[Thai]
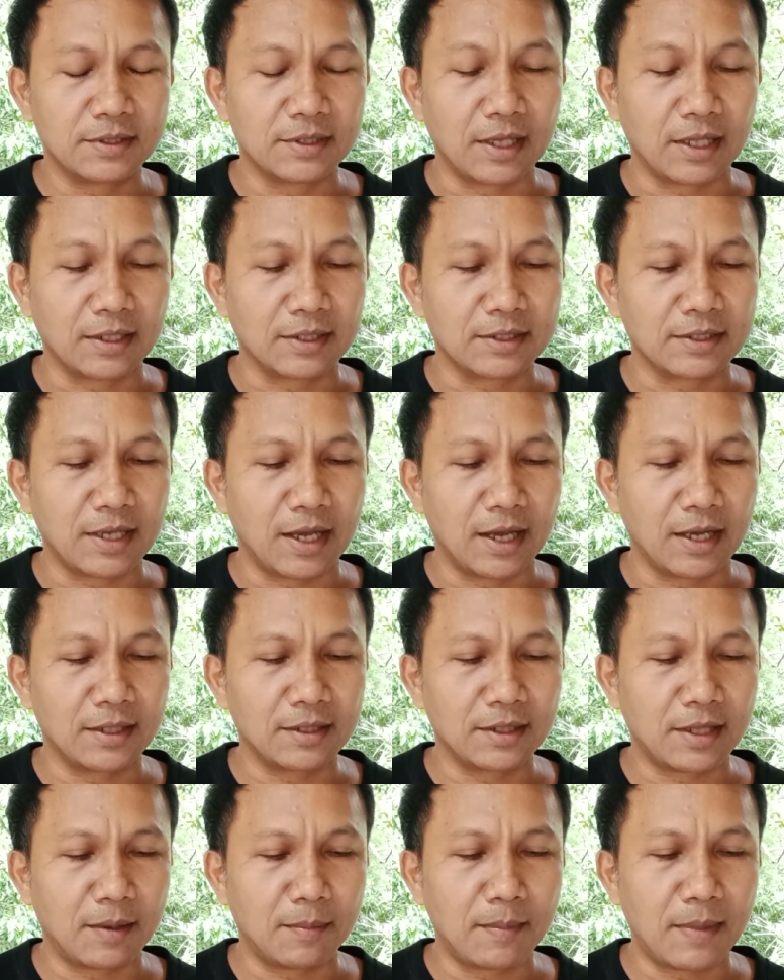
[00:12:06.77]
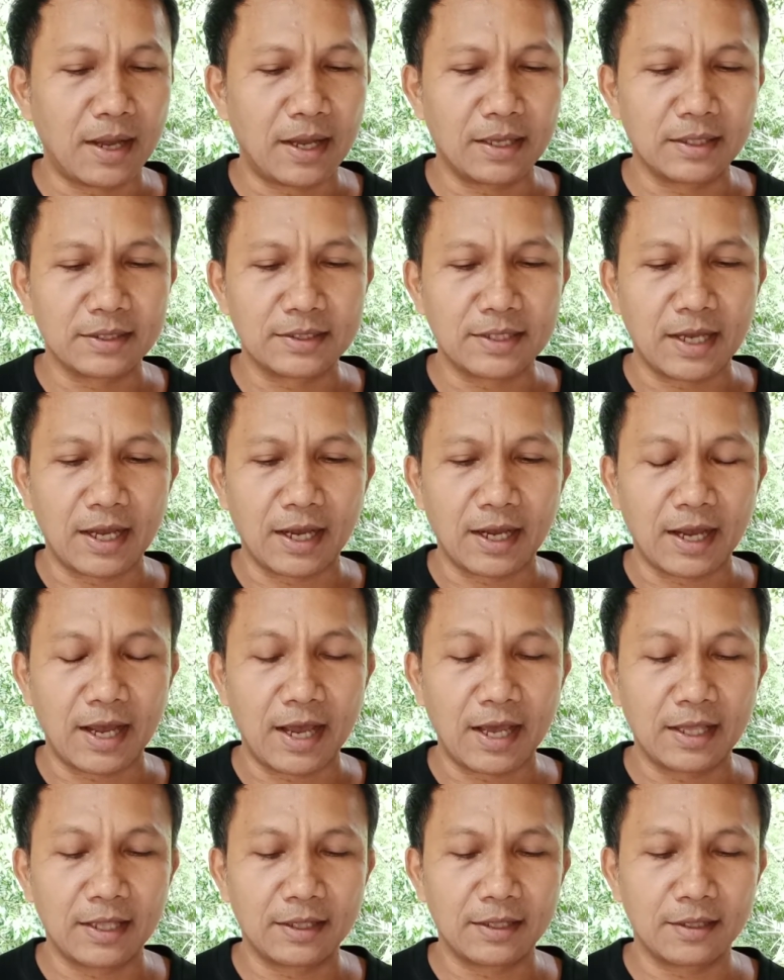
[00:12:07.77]
สัจจะธรรมะจา
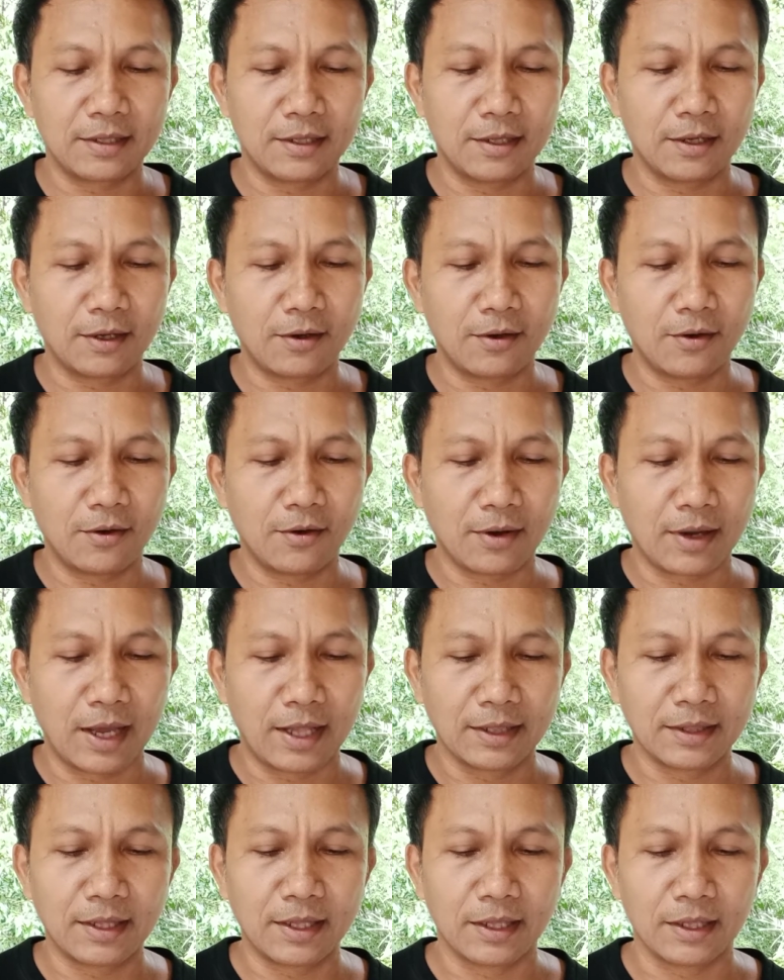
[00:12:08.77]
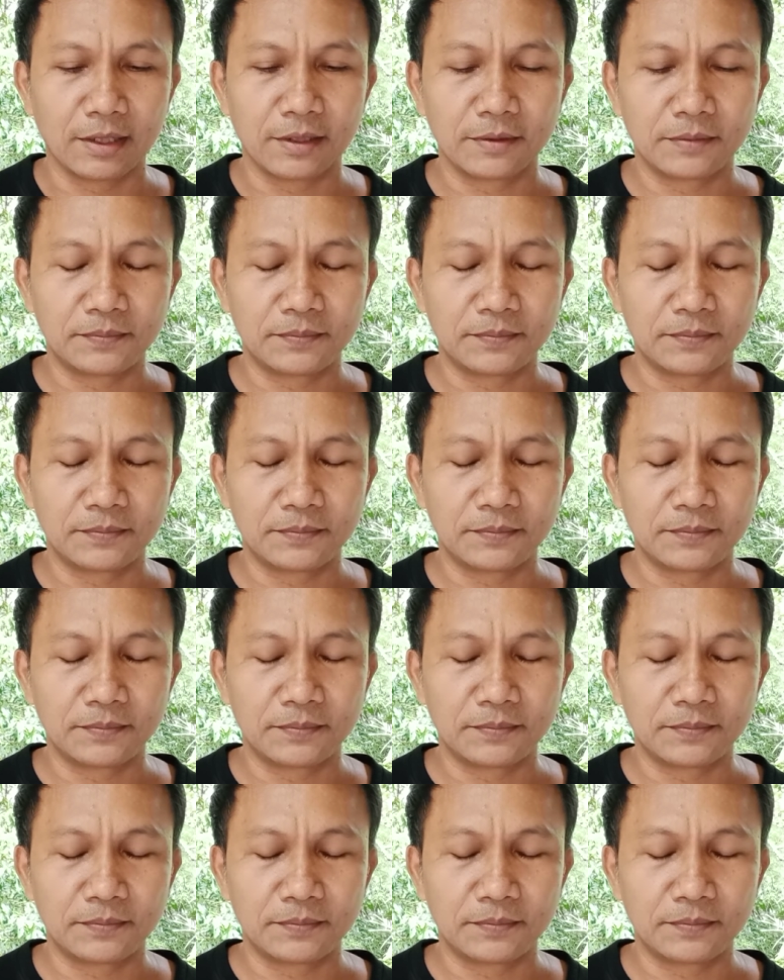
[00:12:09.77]
คะแล้วก็อันติ